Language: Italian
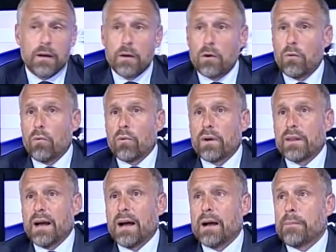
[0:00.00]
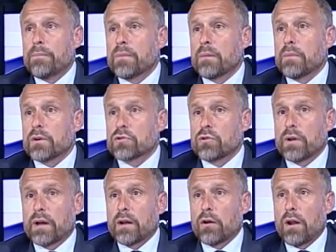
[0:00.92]
comunque da
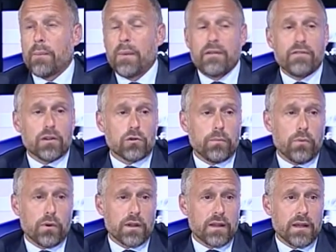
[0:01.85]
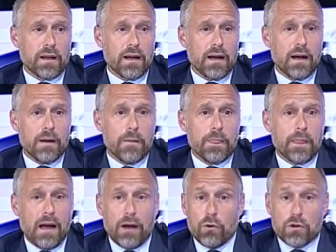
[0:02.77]
persone che non hanno mai fatto politica
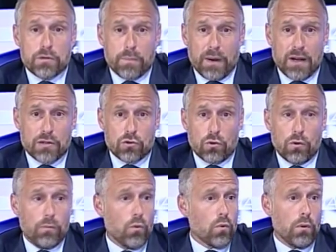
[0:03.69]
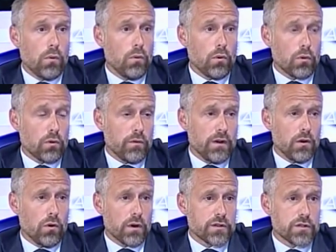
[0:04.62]
hanno espresso comunque un loro
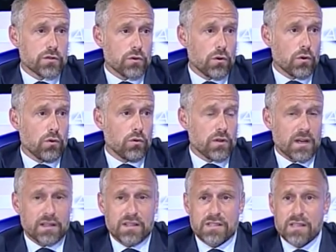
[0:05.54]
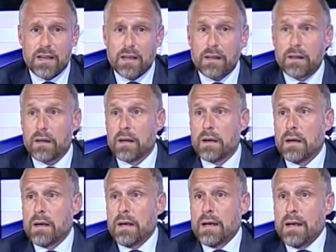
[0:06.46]
valore, ci sono contraddistinti.
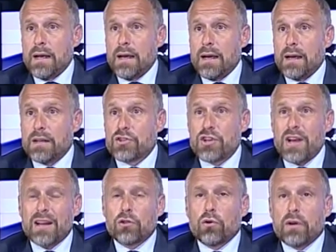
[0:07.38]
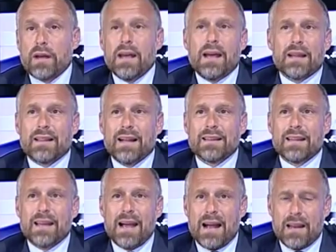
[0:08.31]
E certo che
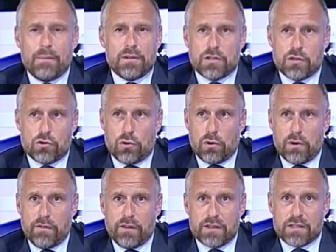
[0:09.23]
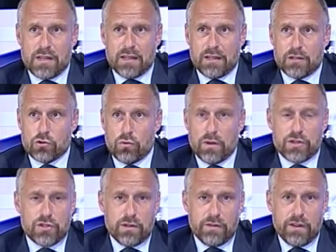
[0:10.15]
tante anime si sono riversate sulle
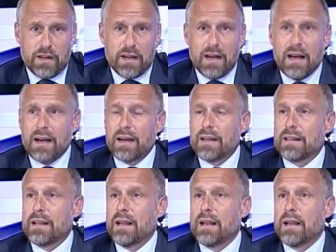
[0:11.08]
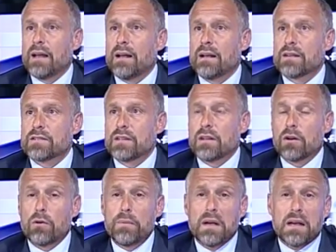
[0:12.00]
civiche anche del eh,
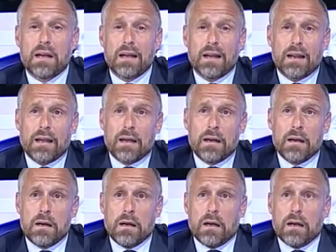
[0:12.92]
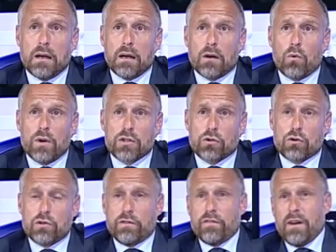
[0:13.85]
sindaco Biancheri, eh, questo
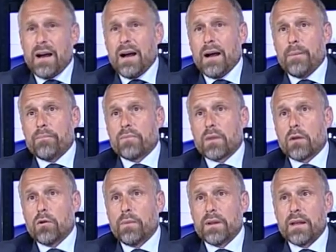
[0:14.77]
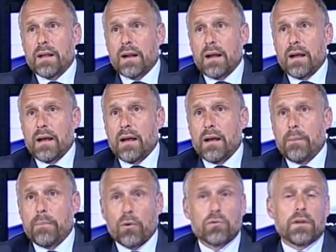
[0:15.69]
ci fa come dire, eh,
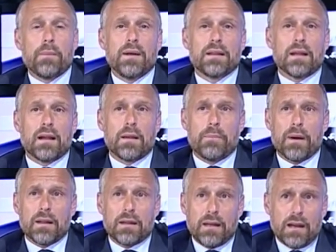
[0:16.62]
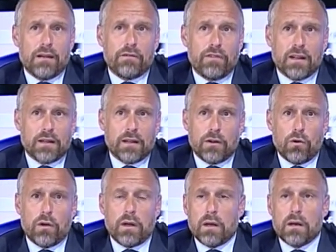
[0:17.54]
prontamente ripartire, infatti
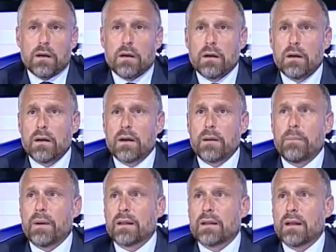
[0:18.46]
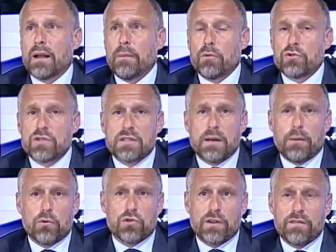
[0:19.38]
noi eh, ripartiremo, ci
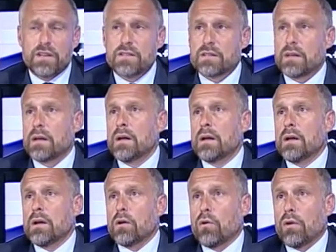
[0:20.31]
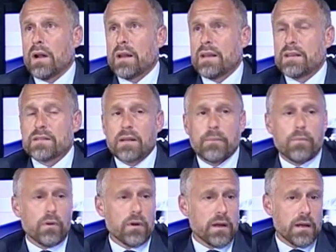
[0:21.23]
siamo già visti con la lista e
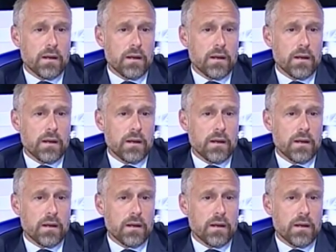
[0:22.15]
poi